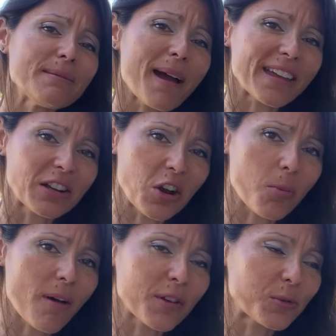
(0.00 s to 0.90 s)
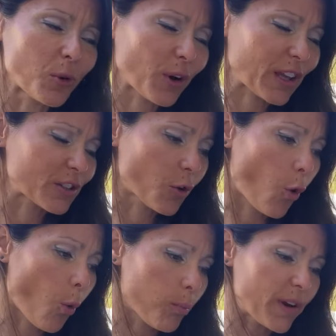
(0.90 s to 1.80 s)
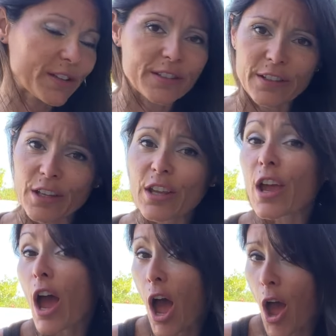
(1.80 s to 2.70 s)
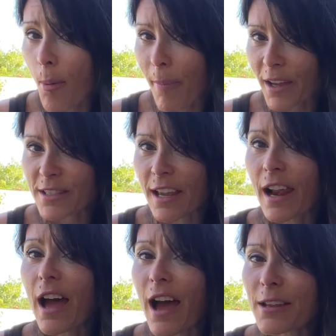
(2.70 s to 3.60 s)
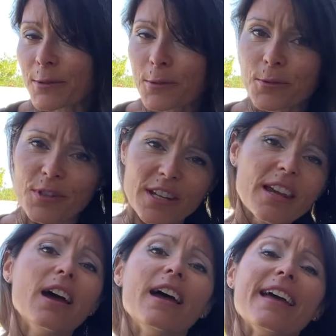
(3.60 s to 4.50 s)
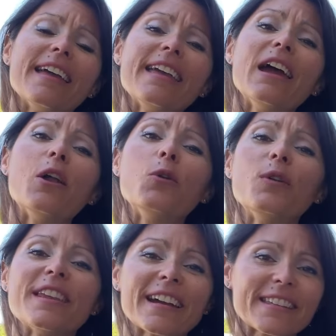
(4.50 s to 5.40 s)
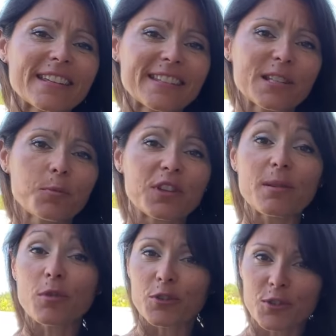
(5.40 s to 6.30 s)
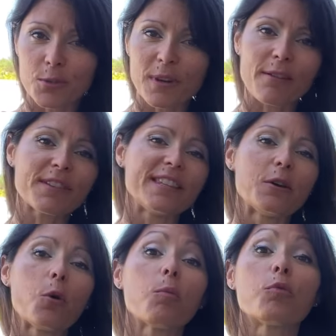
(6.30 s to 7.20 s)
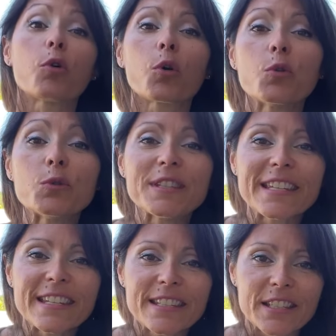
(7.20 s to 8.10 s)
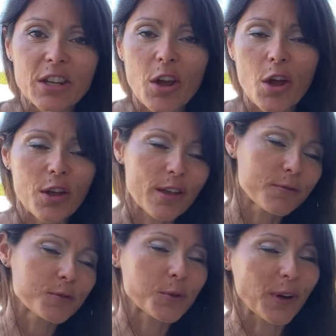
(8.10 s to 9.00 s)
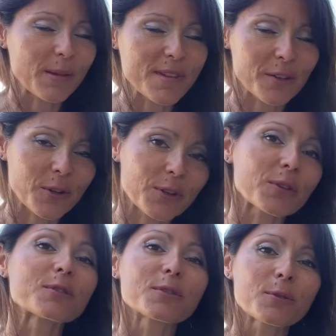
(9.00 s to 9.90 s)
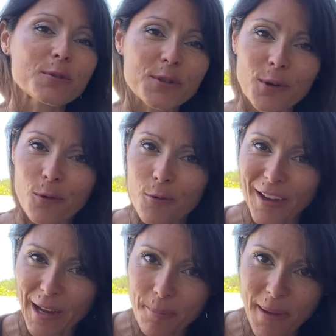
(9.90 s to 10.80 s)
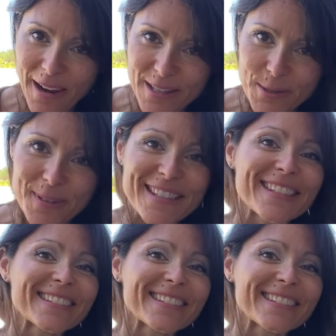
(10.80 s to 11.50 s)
eBay Club avec une enquête complète et impartiale à son sujet et le lien qui est disponible sous la vidéo pour l'utiliser et vous aurez bien d'autres solutions, vous verrez par la suite.